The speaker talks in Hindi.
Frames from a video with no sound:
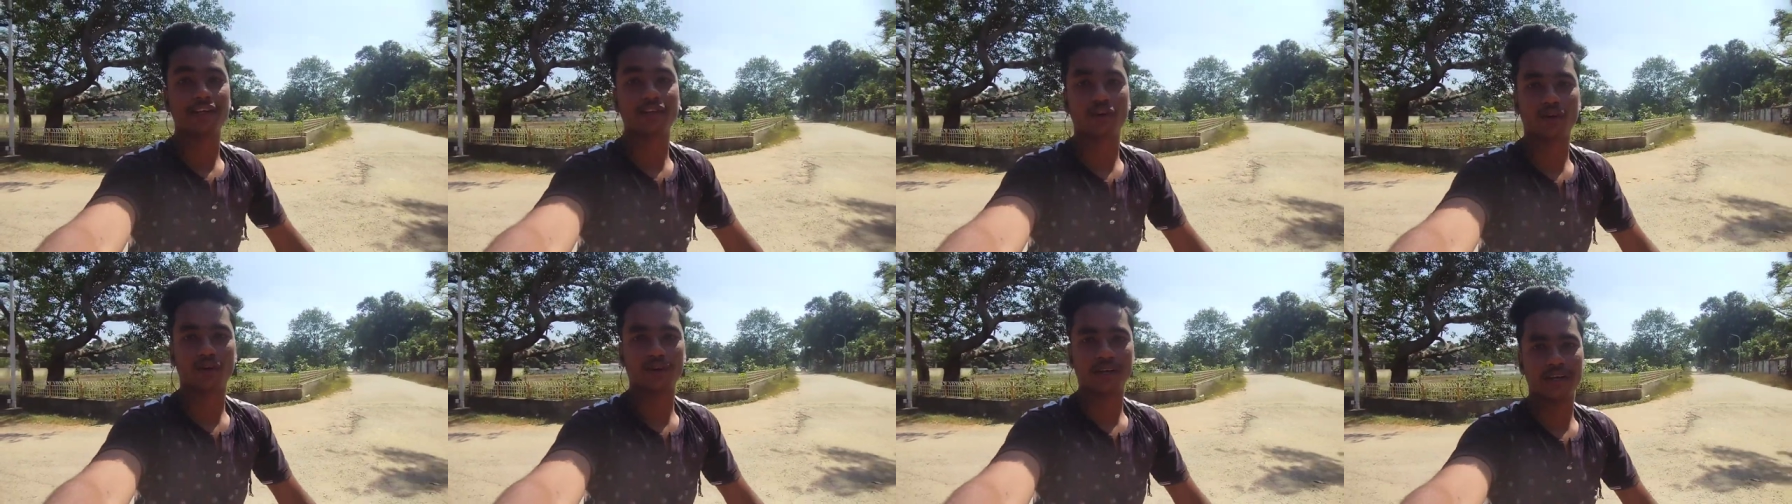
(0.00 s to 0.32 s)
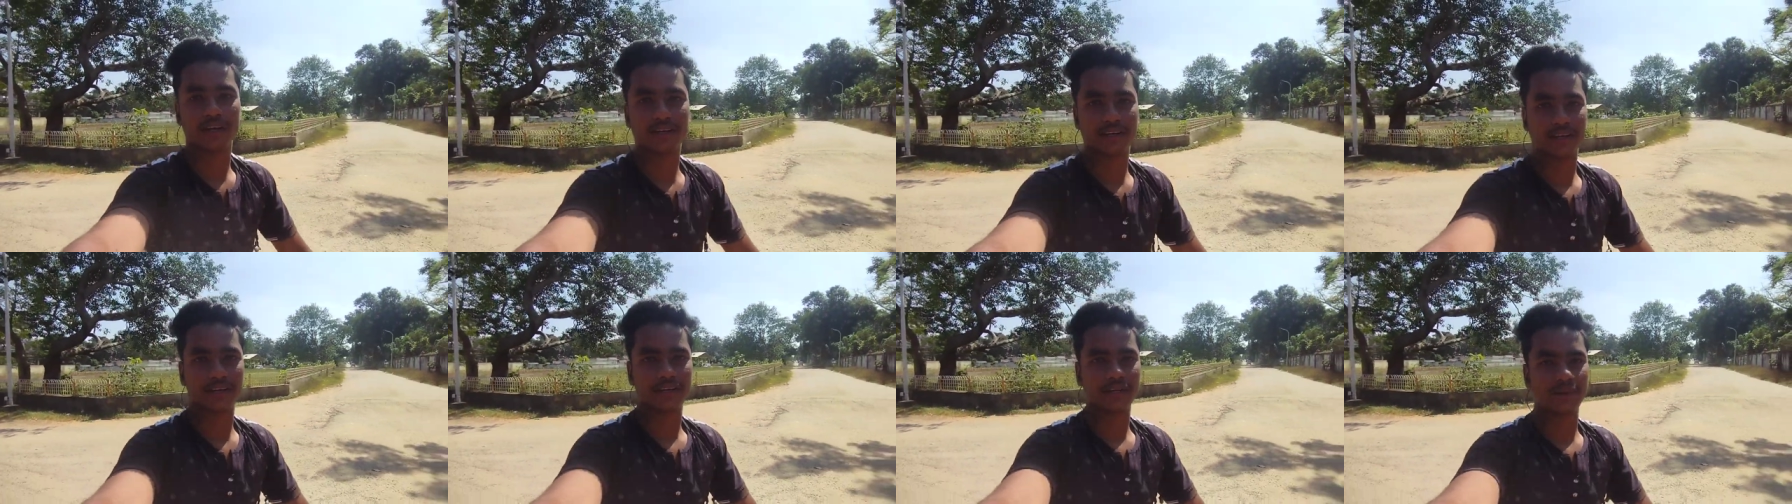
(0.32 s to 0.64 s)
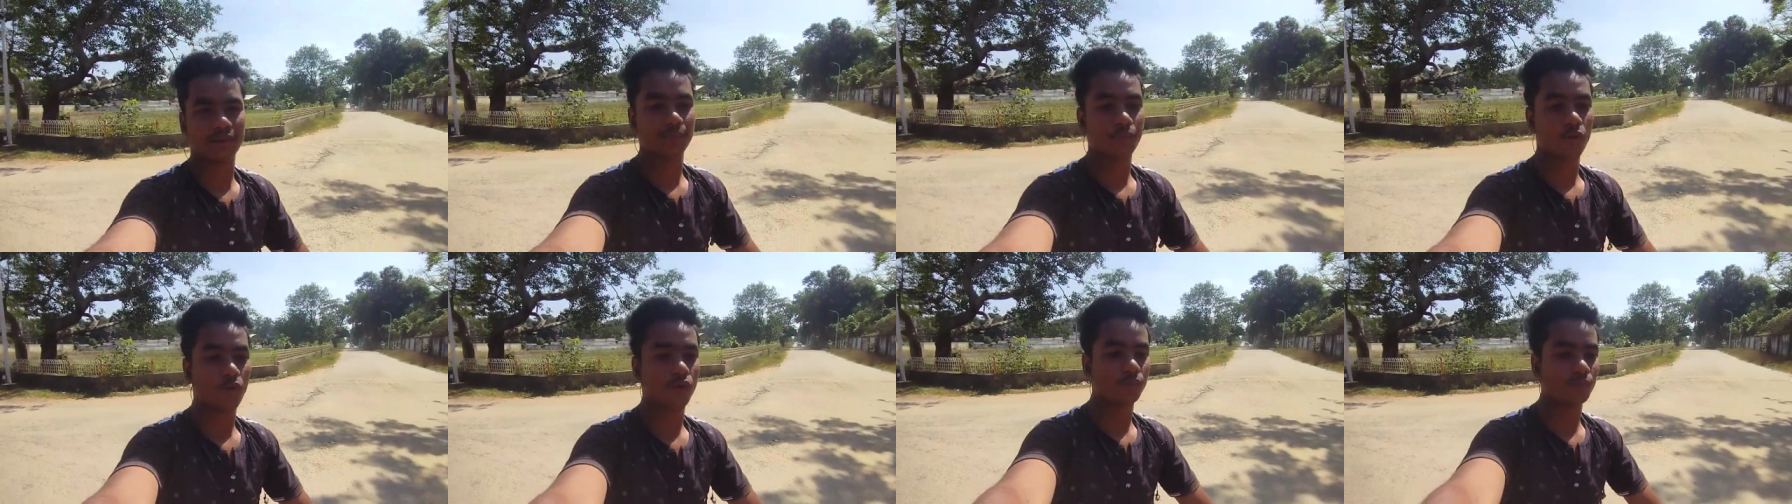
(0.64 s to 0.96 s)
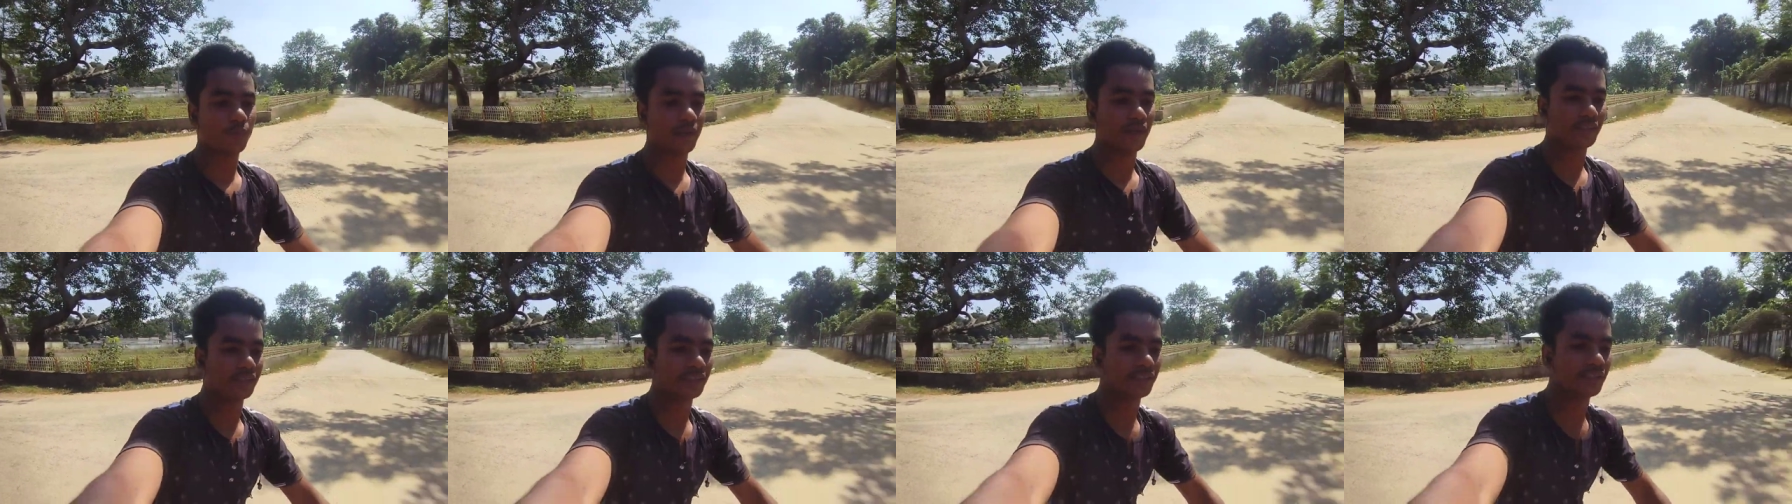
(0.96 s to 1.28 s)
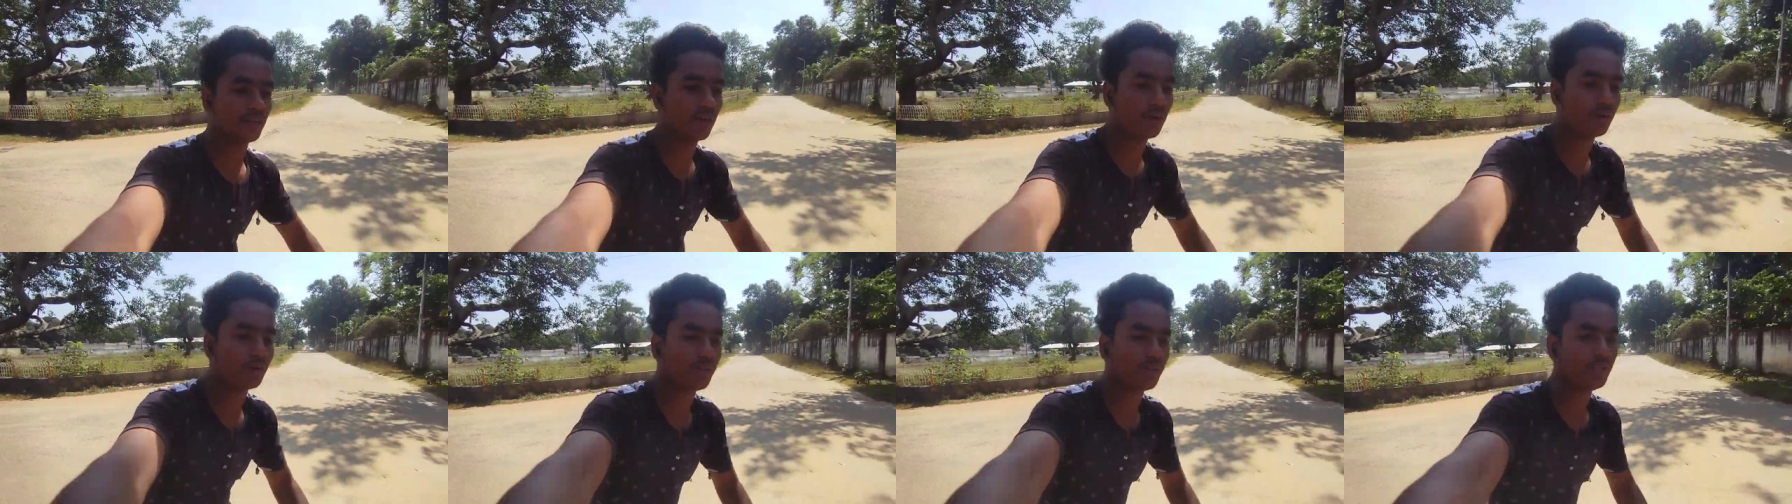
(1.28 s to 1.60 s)
ग्राउंड लग रहा है हमें बहुत बड़ा सा
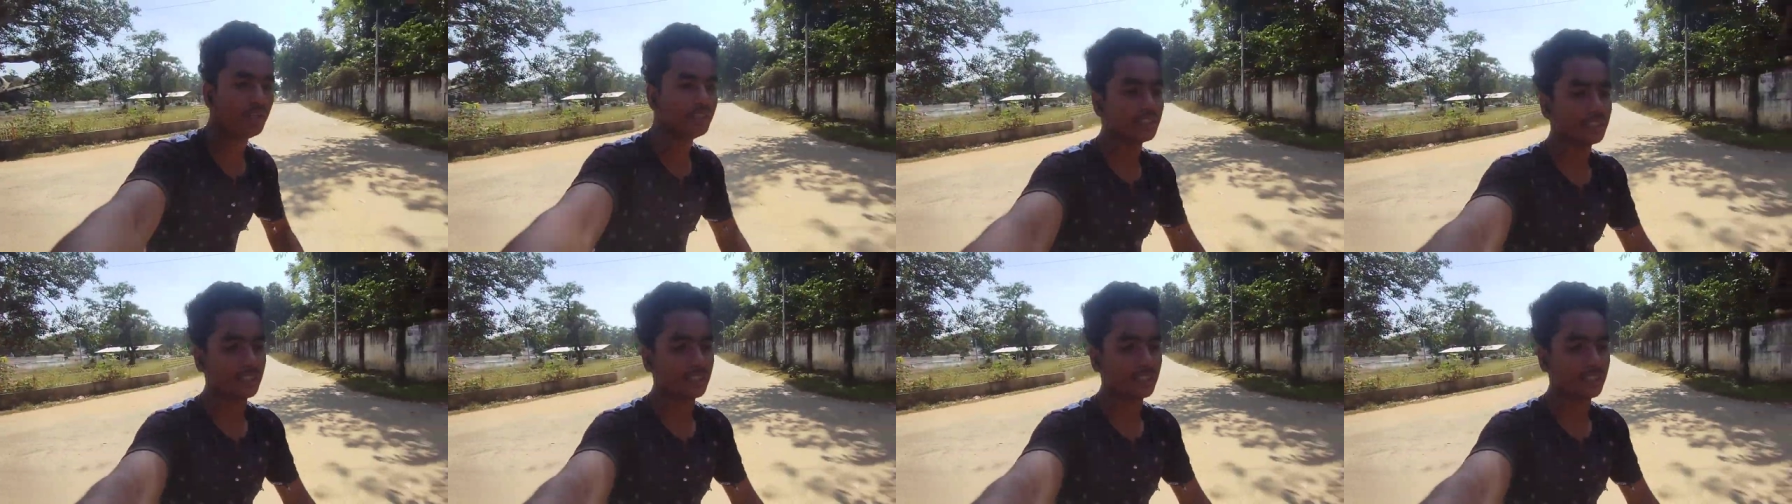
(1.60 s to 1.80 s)
ग्राउंड है